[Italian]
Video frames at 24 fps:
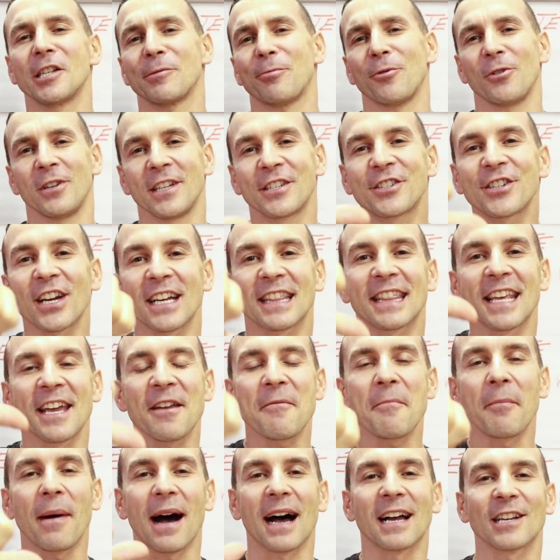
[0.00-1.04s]
spolliciate
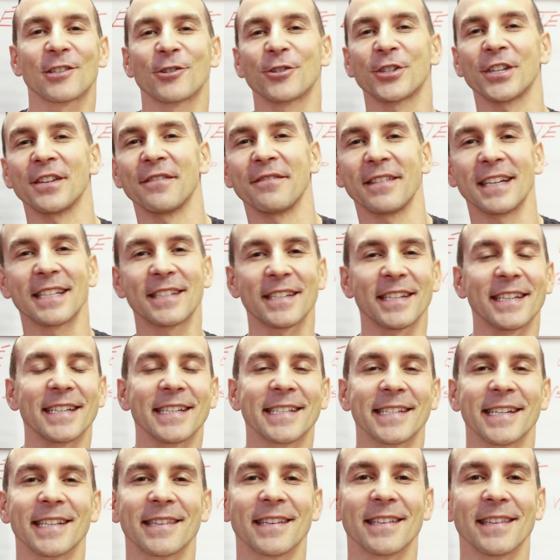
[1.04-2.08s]
in basso se invece
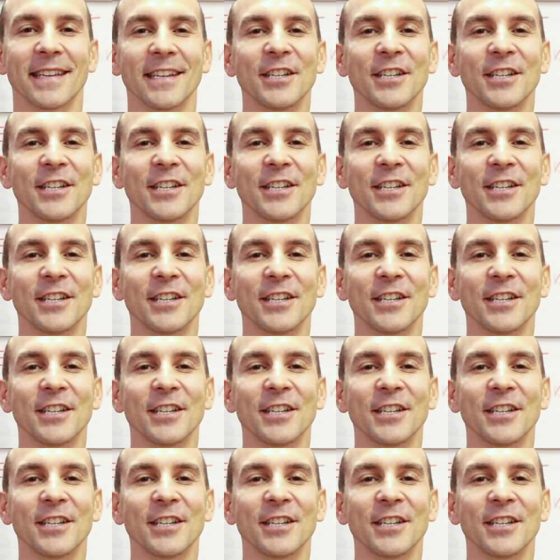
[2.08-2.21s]
siete